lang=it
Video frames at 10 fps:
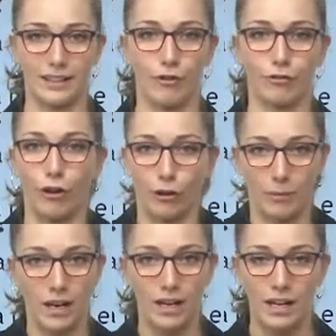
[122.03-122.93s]
che dà
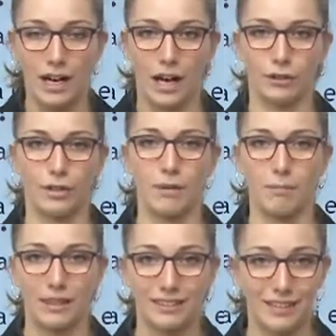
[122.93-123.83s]
forma e
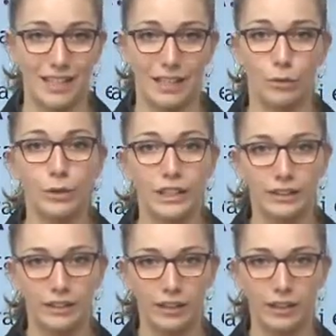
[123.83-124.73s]
mantiene
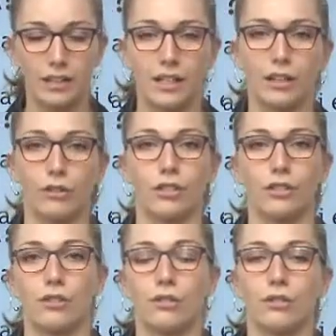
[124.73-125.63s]
uniti
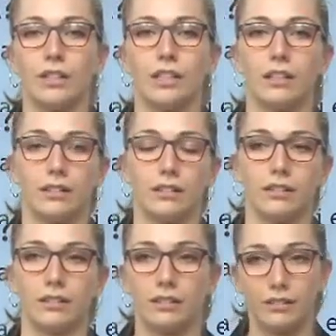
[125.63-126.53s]
connessioni
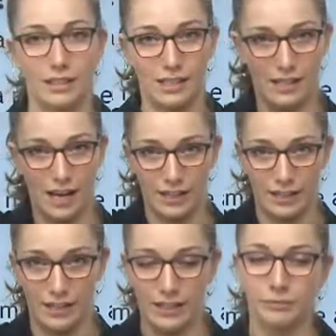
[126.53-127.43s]
eh,
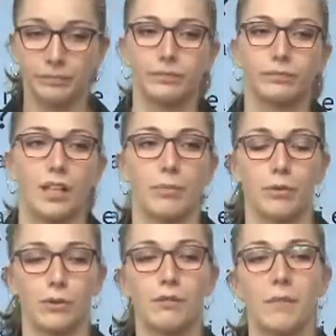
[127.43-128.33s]
distali e
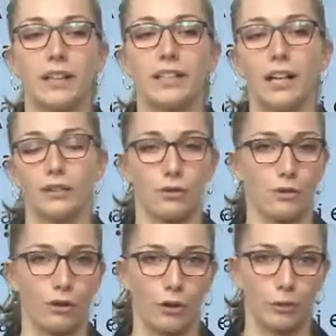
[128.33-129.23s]
prossimali
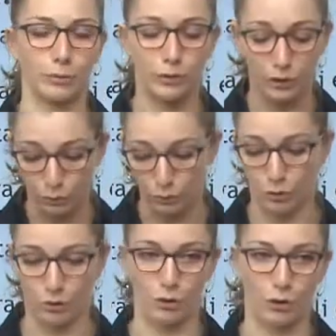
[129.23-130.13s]
nostro corpo, di tutto
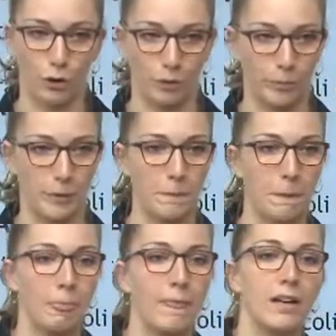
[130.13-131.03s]
il nostro corpo
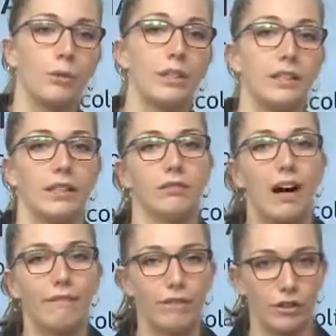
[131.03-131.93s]
quindi
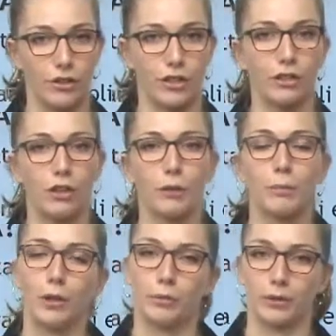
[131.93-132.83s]
avvolge il
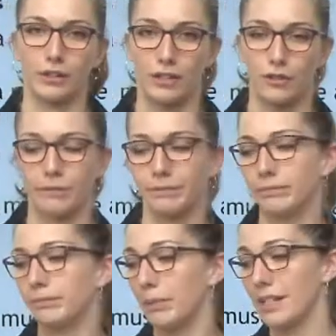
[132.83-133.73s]
corpo e lo protegge.
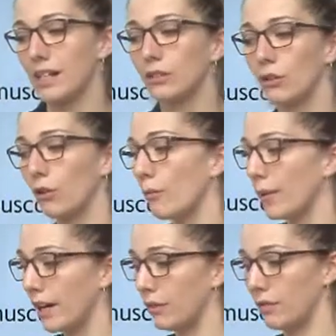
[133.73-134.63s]
Pensandolo
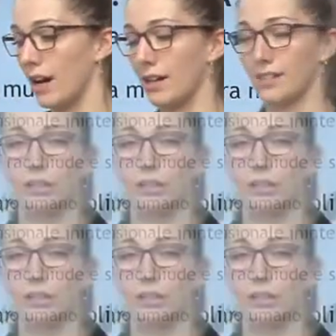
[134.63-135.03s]
come una